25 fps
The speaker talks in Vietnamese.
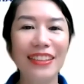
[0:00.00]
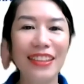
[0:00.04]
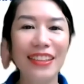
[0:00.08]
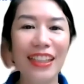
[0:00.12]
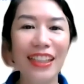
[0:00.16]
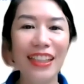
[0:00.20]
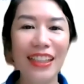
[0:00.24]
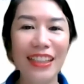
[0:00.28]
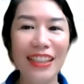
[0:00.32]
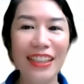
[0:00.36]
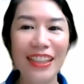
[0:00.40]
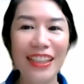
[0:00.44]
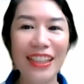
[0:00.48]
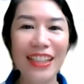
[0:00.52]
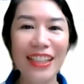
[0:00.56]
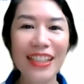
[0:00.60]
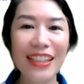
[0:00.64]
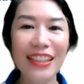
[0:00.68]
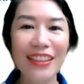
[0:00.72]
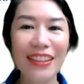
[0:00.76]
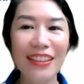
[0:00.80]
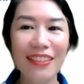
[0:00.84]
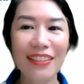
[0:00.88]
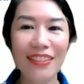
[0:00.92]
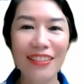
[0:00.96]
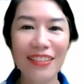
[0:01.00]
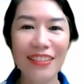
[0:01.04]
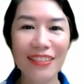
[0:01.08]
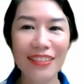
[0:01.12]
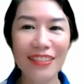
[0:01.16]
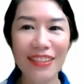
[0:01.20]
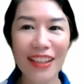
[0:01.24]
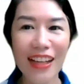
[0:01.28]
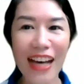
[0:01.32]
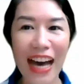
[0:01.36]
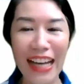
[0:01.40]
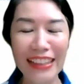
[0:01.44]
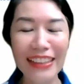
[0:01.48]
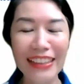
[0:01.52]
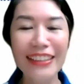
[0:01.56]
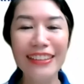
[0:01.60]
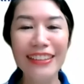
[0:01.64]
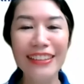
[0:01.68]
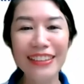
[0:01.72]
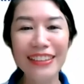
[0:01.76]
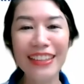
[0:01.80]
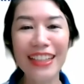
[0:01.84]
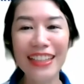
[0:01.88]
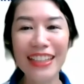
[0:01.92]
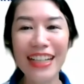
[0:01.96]
à, nó nó ảnh
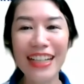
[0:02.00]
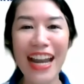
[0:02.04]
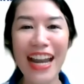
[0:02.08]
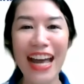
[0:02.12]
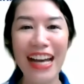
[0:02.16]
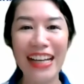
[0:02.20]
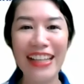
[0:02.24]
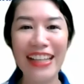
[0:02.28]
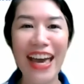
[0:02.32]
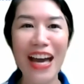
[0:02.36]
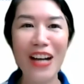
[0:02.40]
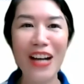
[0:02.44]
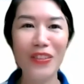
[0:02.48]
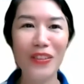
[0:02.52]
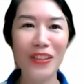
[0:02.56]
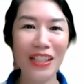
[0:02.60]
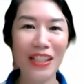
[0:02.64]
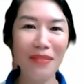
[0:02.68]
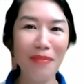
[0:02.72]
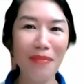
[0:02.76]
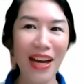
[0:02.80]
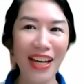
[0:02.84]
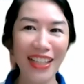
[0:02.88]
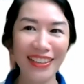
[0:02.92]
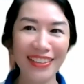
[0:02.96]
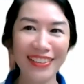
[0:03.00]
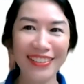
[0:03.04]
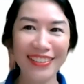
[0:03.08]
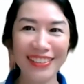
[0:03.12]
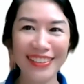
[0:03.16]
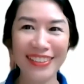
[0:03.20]
hưởng đến cái làn da của các bạn